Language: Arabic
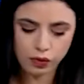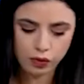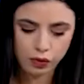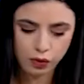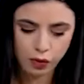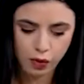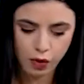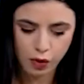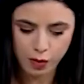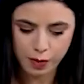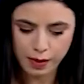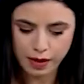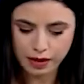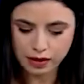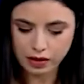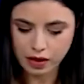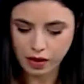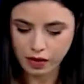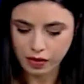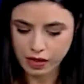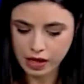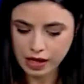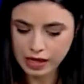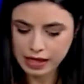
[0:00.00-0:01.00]
وما إلى
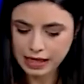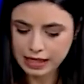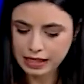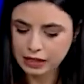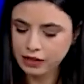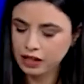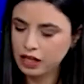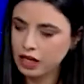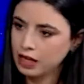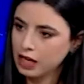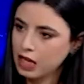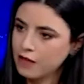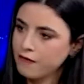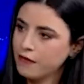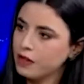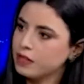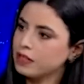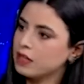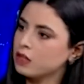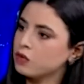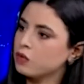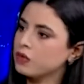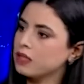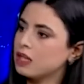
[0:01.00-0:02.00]
ذلك كيف
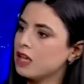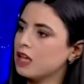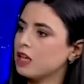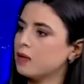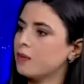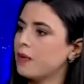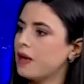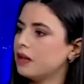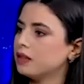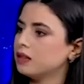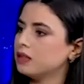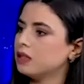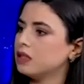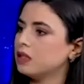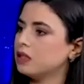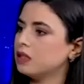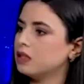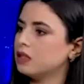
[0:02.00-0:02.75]
ستساهم هذه